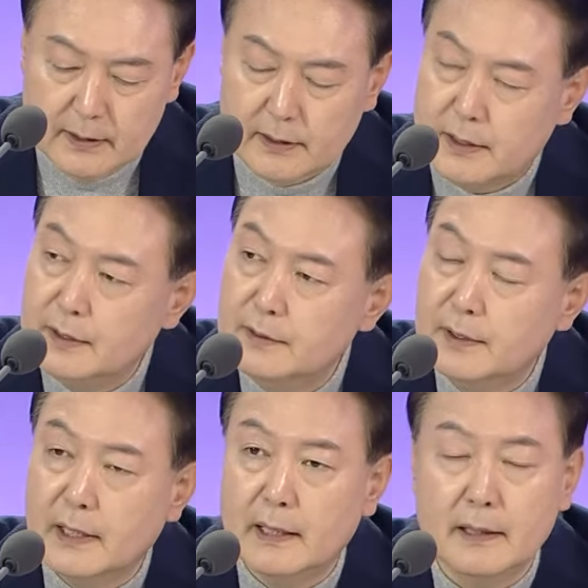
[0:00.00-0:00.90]
이
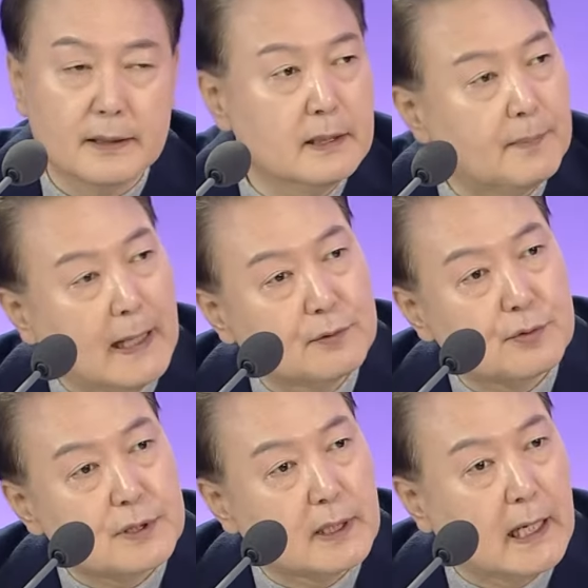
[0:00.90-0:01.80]
기흥의 이
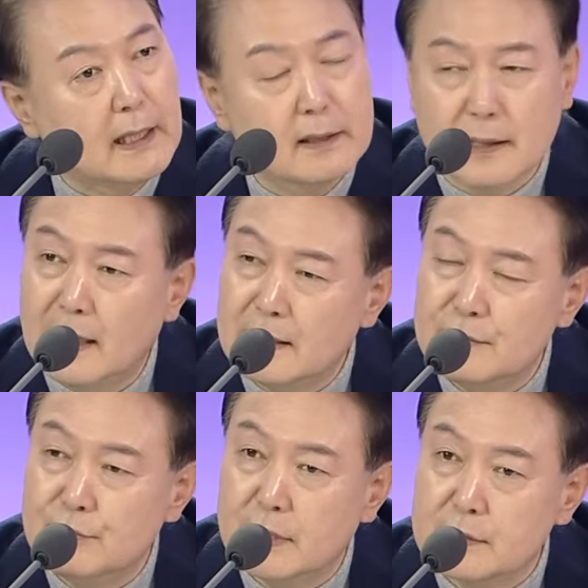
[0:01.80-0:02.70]
반도체 라인을
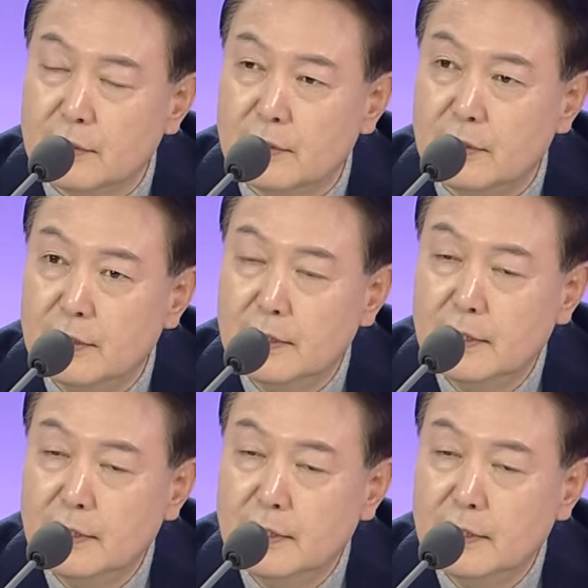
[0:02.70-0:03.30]
깔기 위해서